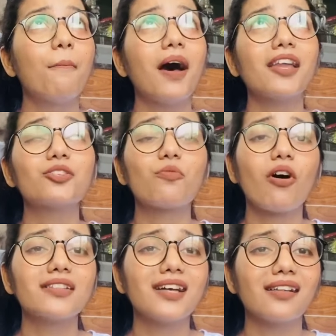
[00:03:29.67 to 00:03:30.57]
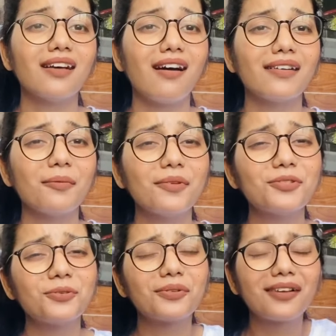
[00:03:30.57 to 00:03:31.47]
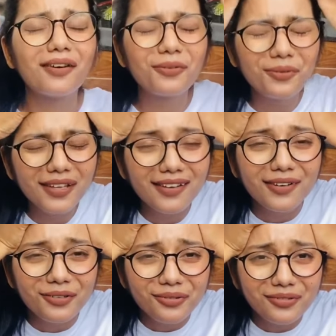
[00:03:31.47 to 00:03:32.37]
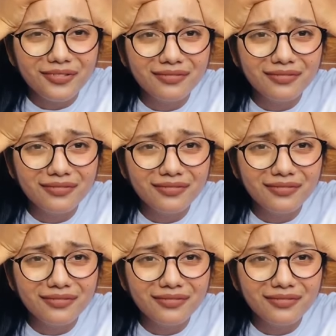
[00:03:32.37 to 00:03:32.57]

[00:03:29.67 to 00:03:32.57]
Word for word: बारिश बहुत ज़्यादा आ रही है मैं शूट करूँ नहीं करूँ